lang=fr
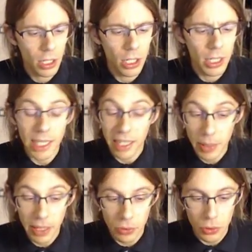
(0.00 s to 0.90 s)
Je t'avais
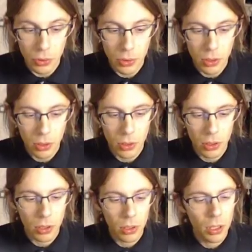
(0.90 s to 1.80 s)
prévenu.
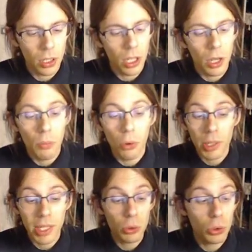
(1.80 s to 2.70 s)
Pourquoi
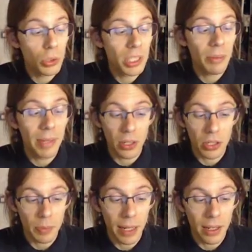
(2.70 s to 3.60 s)
n'écoutes-tu jamais quand je
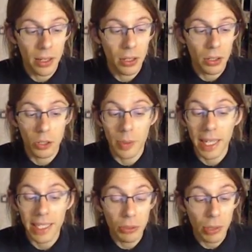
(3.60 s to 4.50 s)
parle, que je
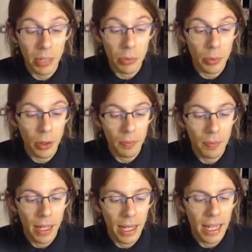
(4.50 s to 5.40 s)
m'adresse à toi calmement
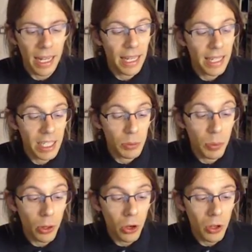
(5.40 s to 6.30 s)
La crise me
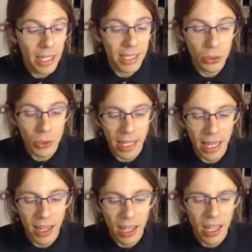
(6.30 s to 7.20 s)
prend et c'est trop
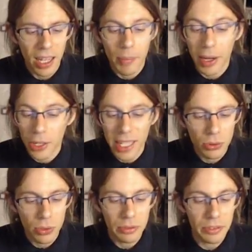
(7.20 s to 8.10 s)
tard. Ma colère, tu
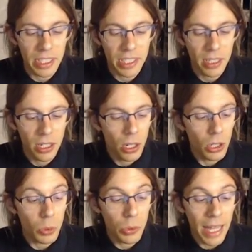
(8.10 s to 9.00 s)
t'en fiches.
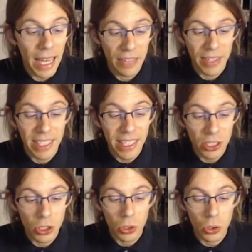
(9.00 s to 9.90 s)
Tu me nargues avec cet
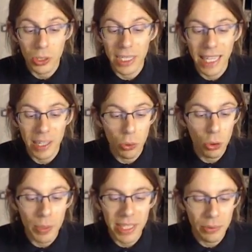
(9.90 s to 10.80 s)
argent que tu gagnes pour
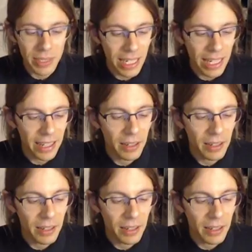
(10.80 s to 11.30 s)
compléter mon salaire.